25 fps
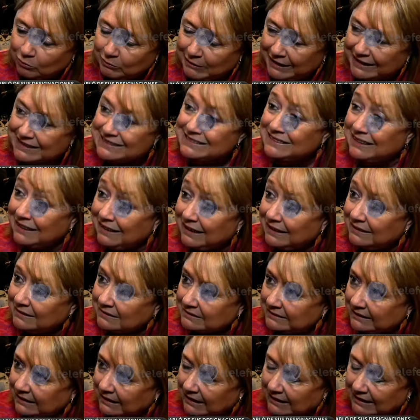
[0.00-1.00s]

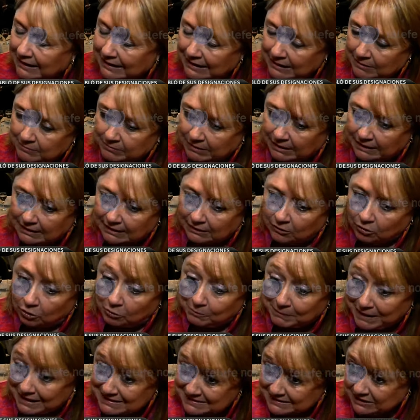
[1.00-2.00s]
excelente embajador,
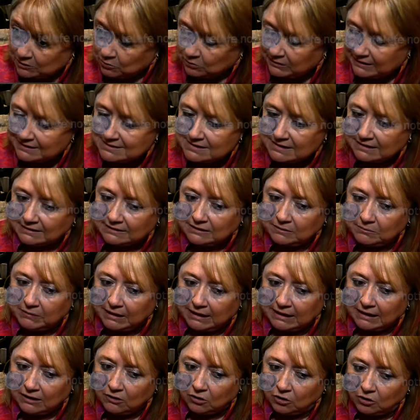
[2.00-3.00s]
va a ser un excelente
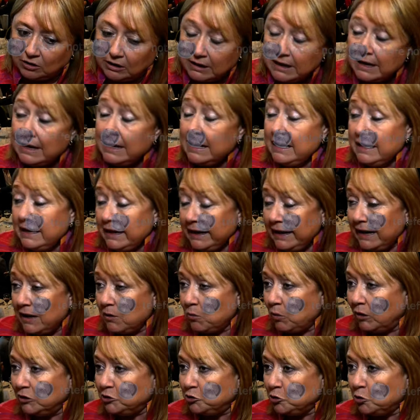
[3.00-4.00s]
embajador. En
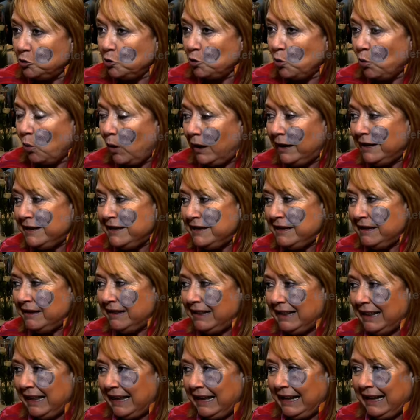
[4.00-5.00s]
cuanto a Uruguay,
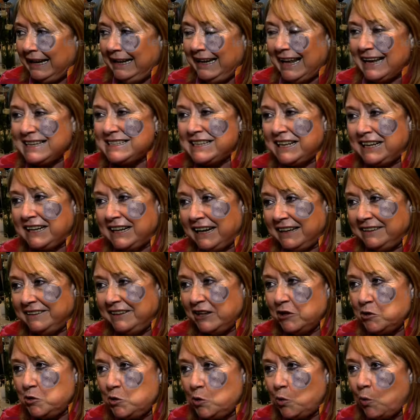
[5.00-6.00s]
la
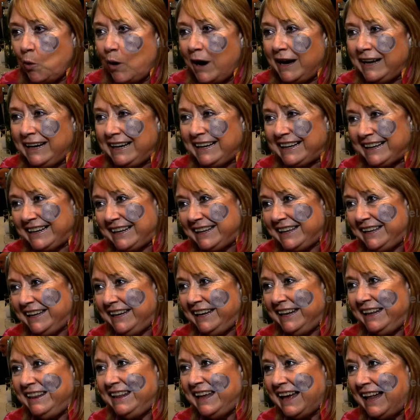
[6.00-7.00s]
cercanía de Uruguay
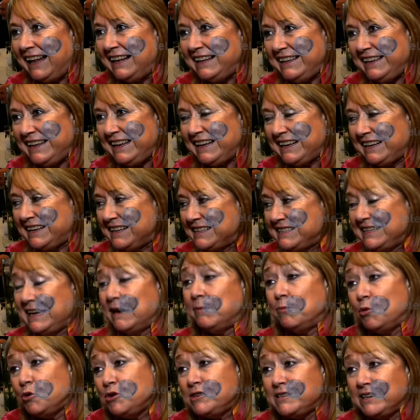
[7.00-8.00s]
requiere de alguien que sea
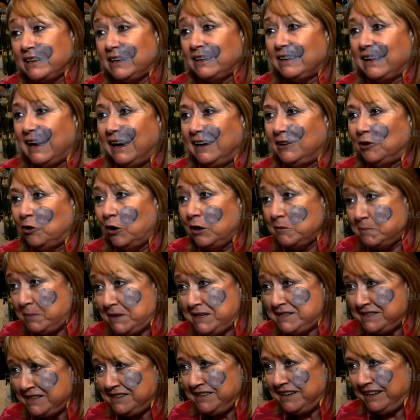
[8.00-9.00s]
muy cercano al
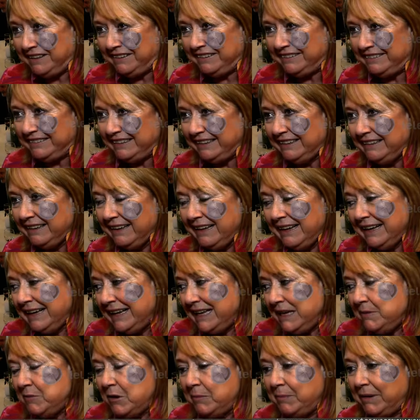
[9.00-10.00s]
presidente
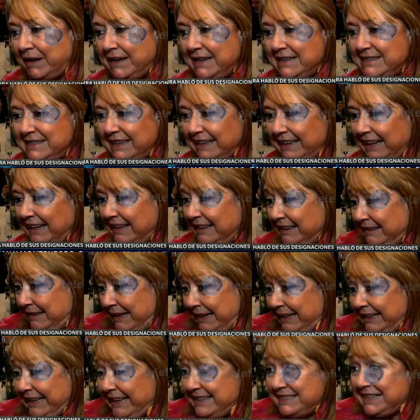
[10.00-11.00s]
y me parece que
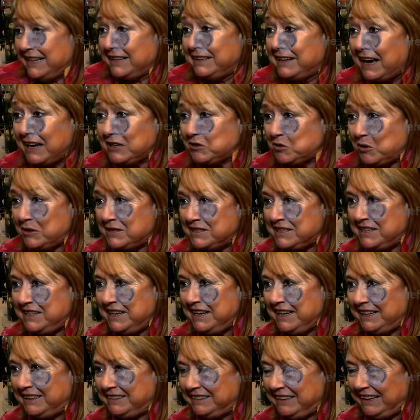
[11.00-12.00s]
es el caso
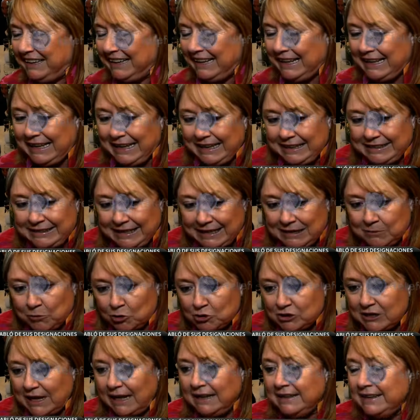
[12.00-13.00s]
así. Este, eh,
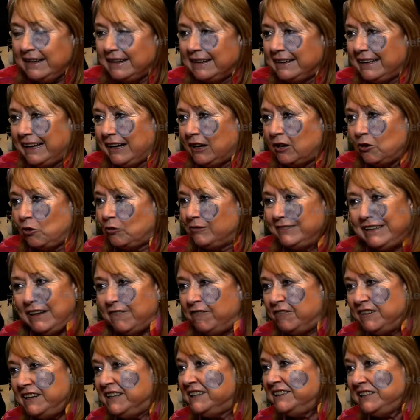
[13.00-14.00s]
tenemos a alguien que
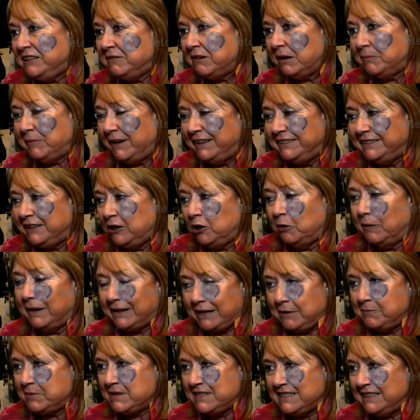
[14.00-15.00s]
definitivamente lo va a
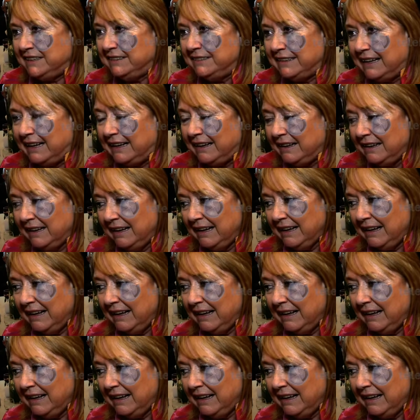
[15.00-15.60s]
representar